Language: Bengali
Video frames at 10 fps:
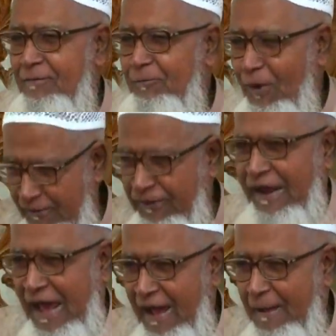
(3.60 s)
বলে
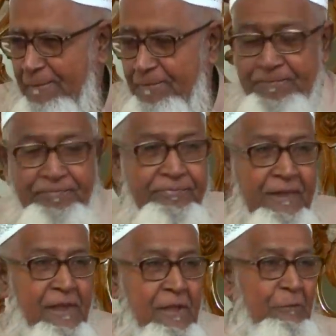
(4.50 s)
ফেলা
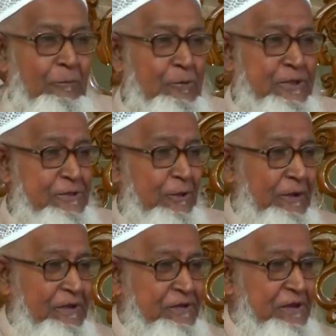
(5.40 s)
মুসা
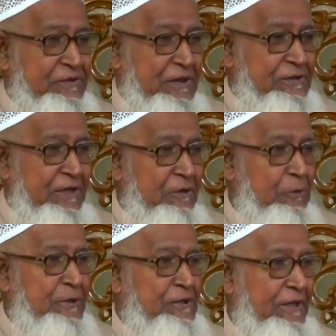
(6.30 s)
যখন এসে স্টেজে
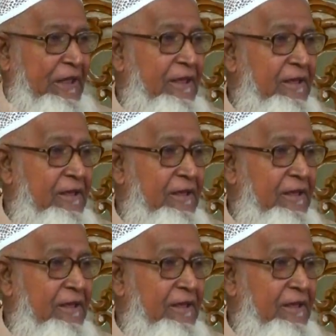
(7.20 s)
উঠেছে